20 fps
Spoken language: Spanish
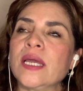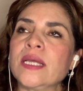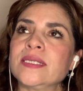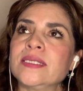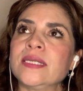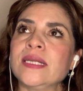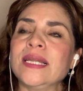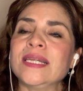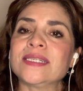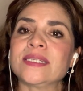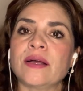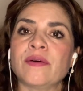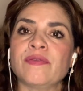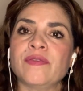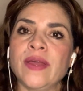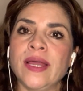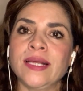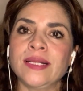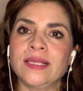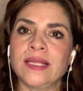si les
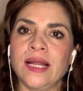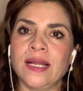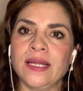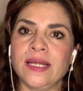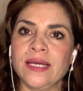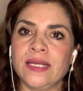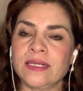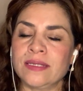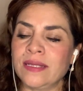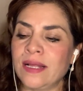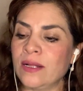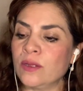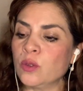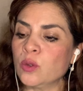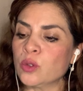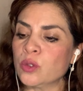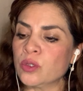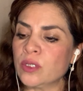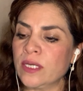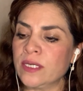afecta leer
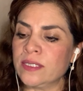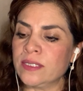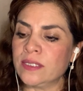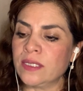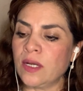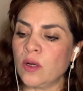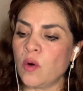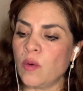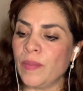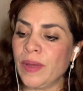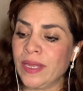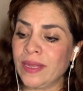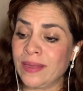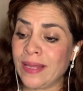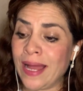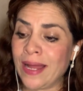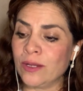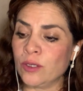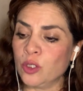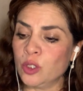tantos este,
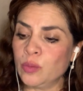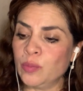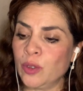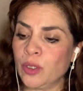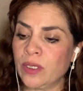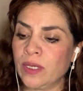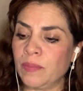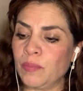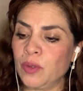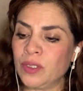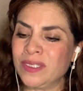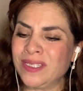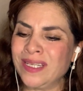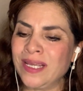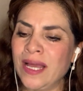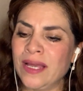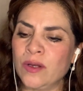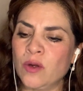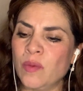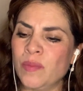comentarios, porque pues sí
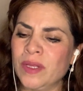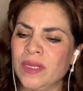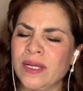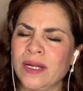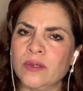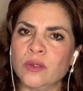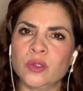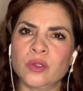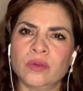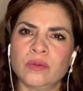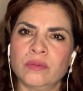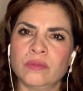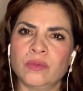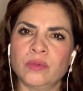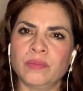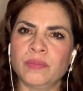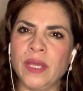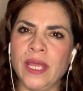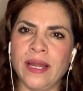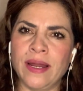hay comentarios
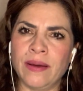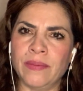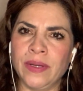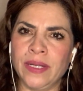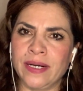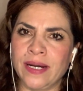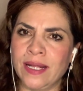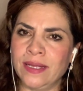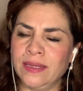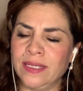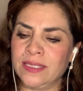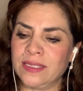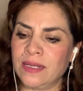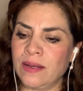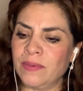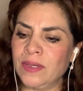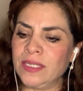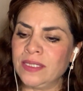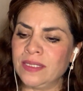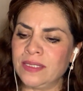bien aberrantes, a
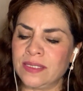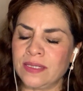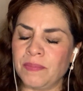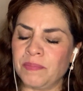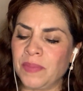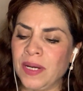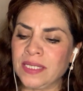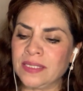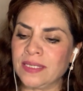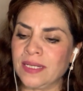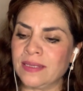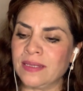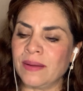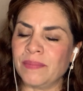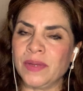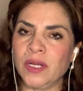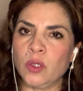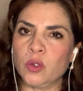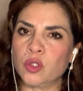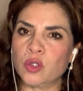veces se pasan
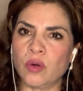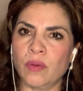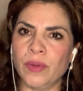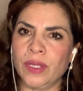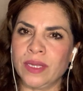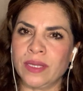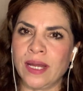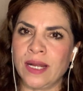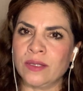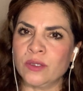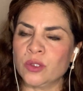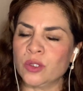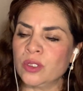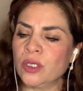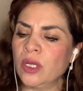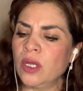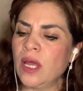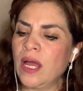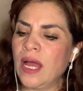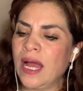también los comentarios.
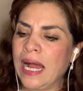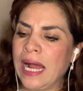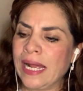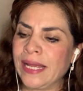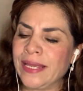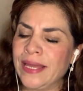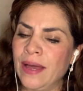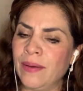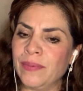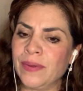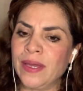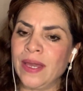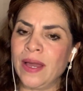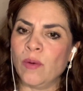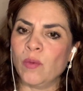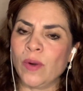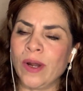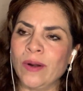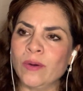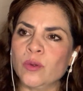Ahí había
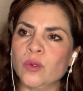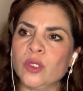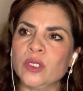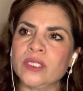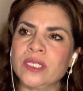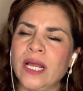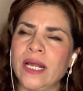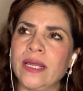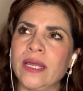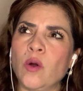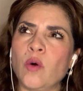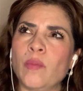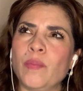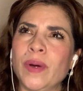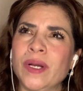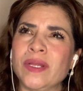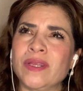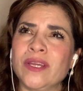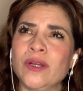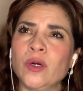una noticia que
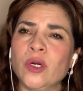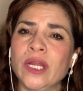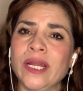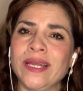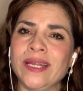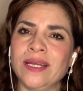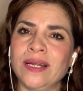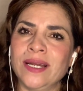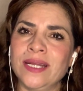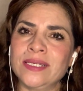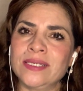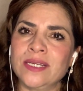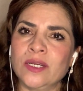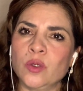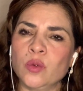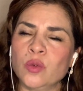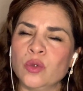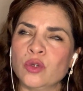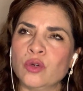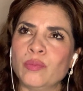compartieron en inglés en
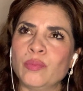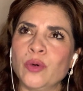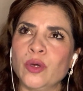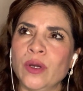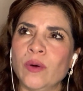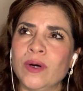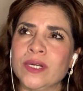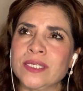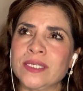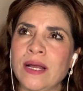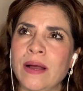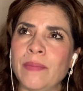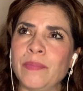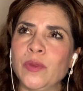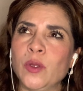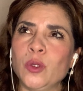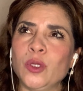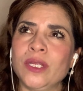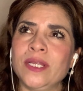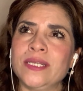un grupo de WhatsApp
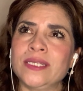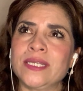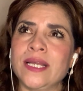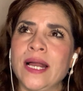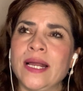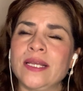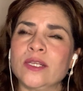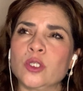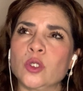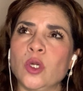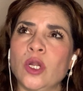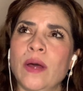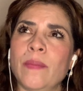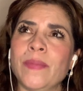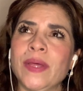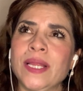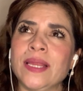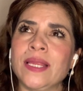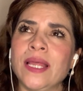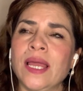donde decía que
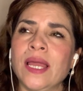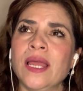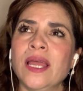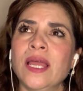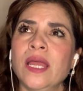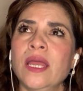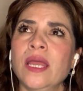solamente